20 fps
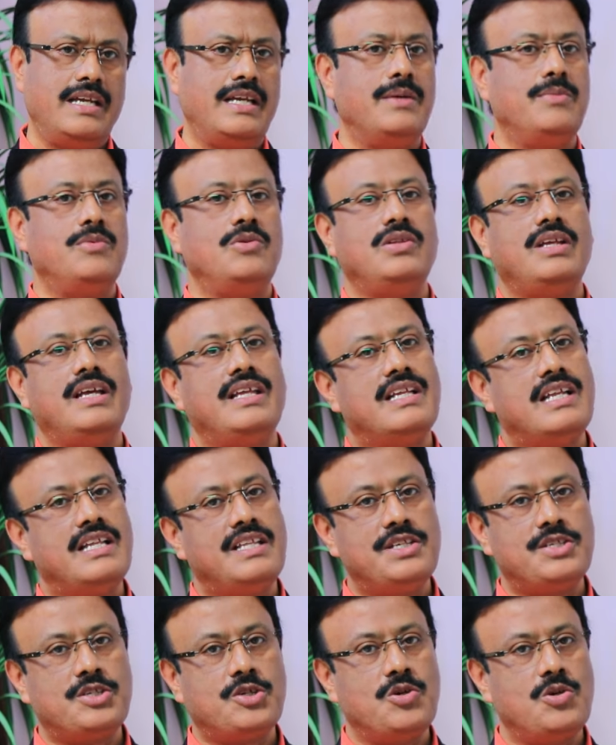ఏముంది ఏదైనా
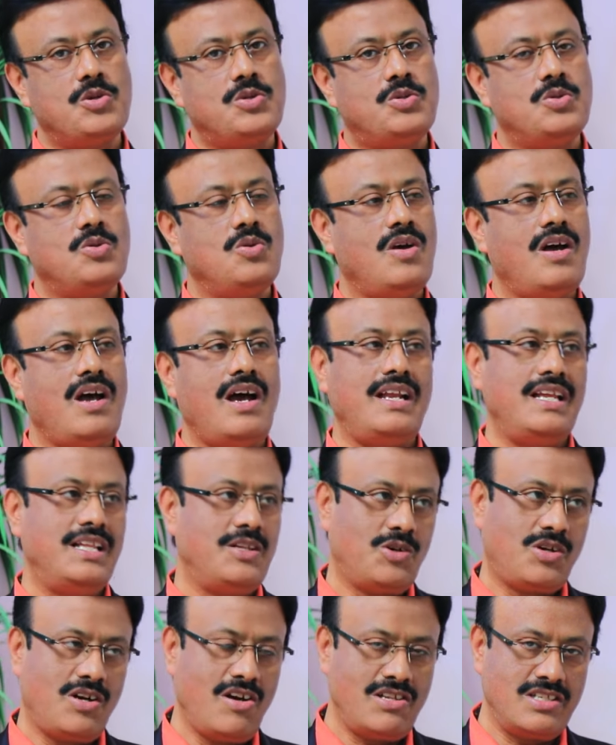తీసుకోవచ్చు
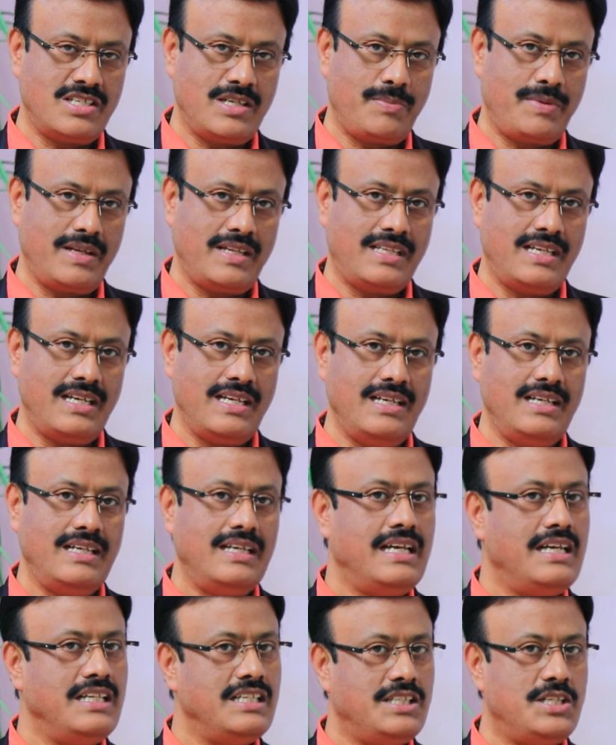అనేది ఒక కాన్సెప్ట్ అయితే
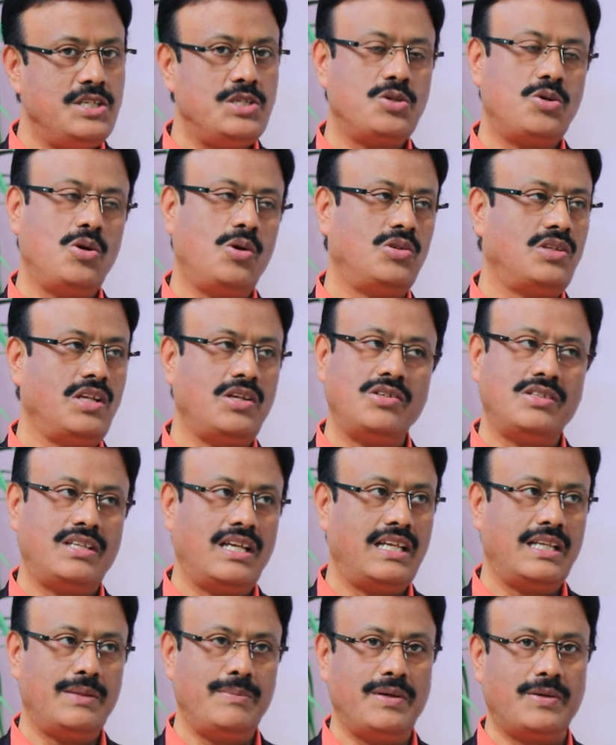ఏది తీసుకోకూడదు అని కూడా
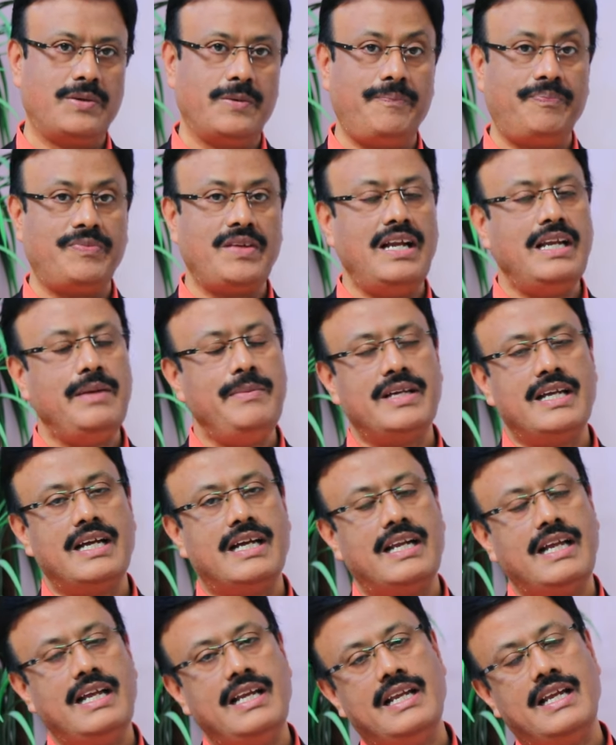తెలియదు మీకు అంటే మీకు
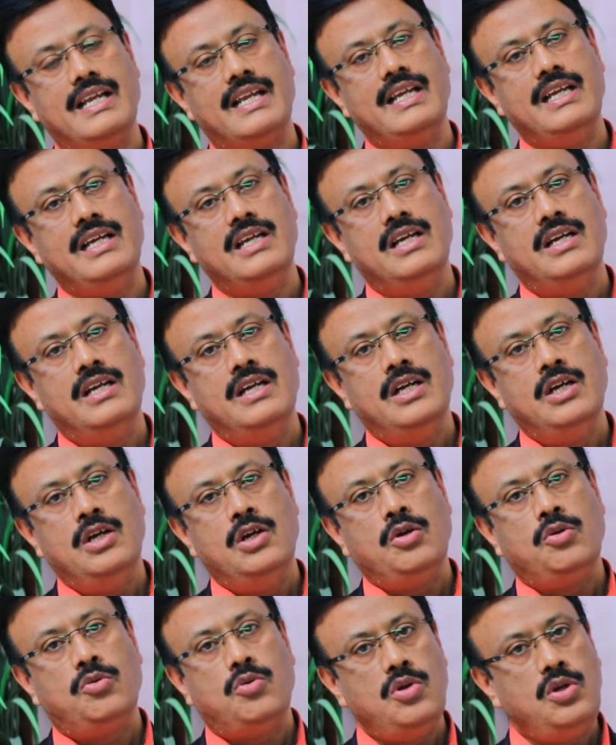ఇక్కడ ఏంటంటే
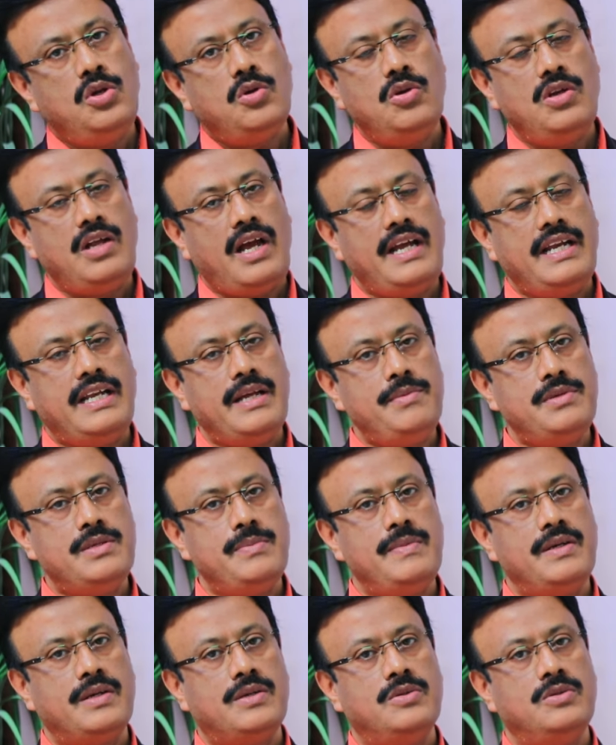కొన్ని కొన్ని ఐటమ్స్
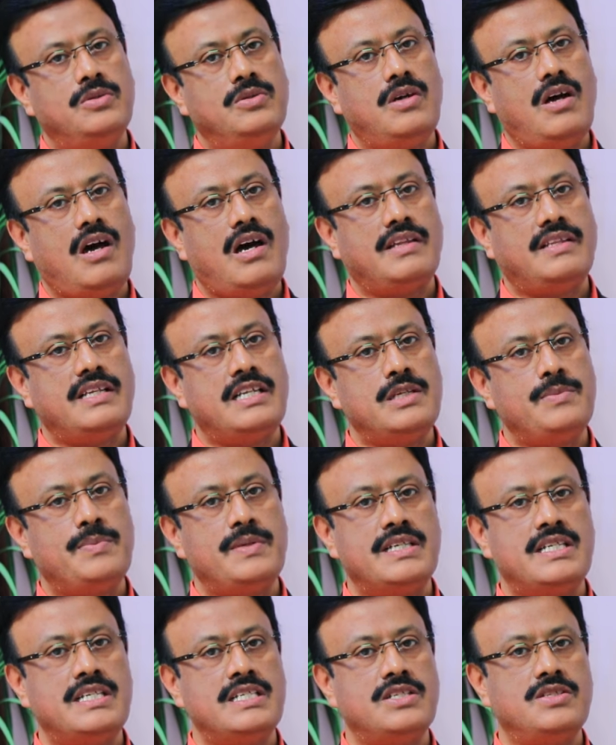మీకు ఆర్థరైటిస్
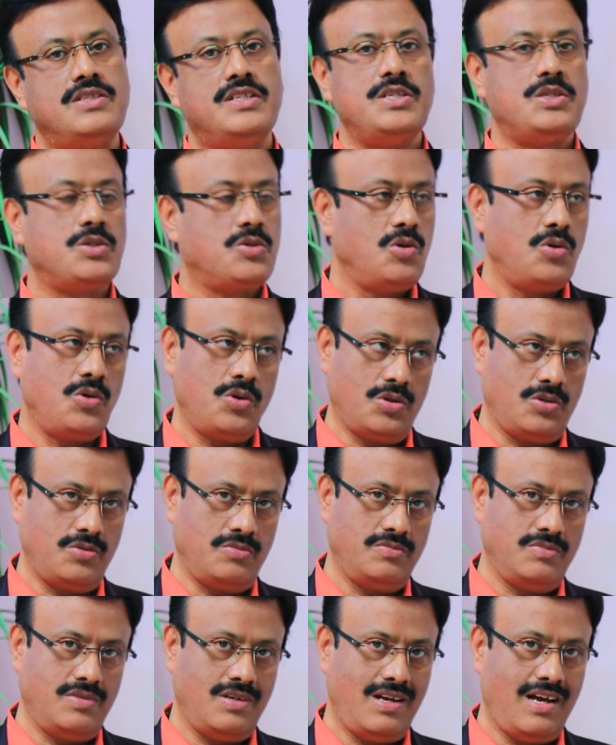పేషెంట్స్ తీసుకోకూడదు
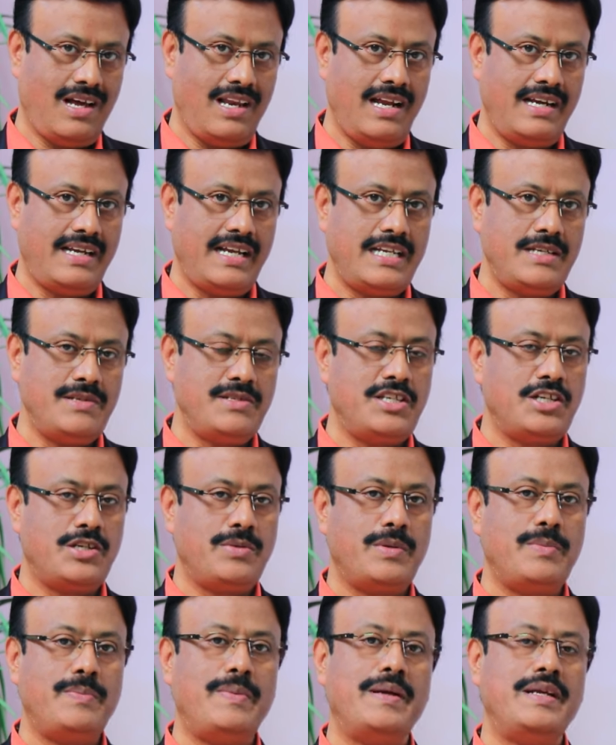అలాంటి ఐటమ్స్
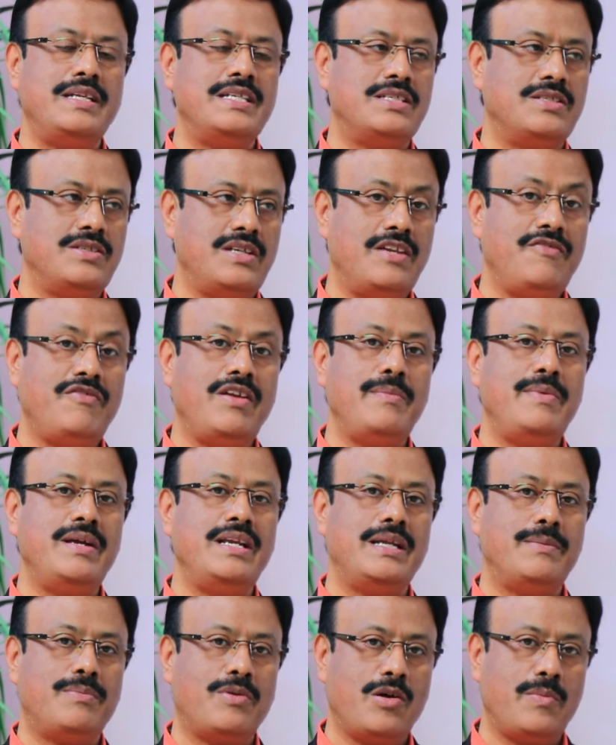తీసుకుంటే పెయిన్స్
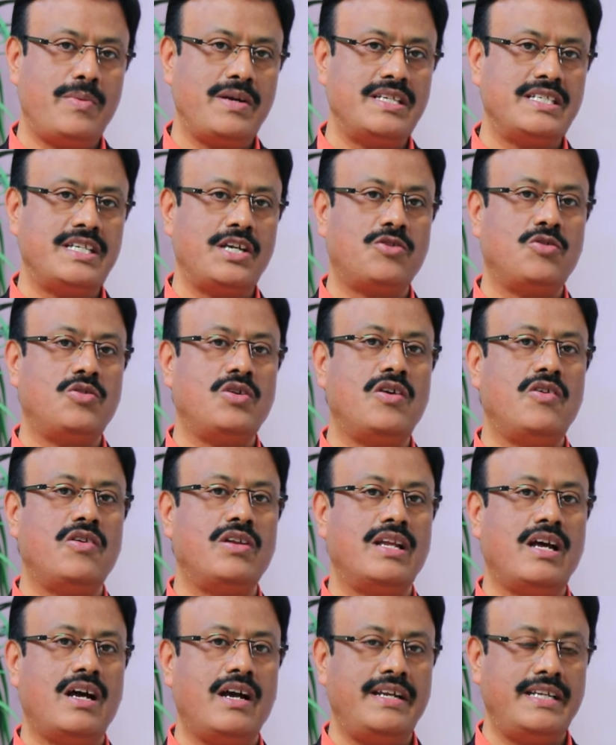ఇన్ఫ్లమేటరీ ప్రాపర్టీస్ ఎక్కువగా
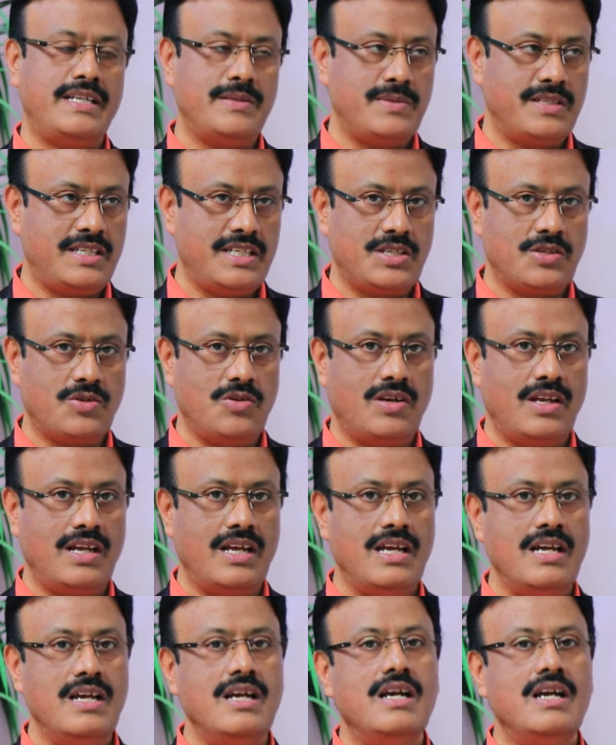ఉన్న ఐటమ్స్ తీసుకుంటే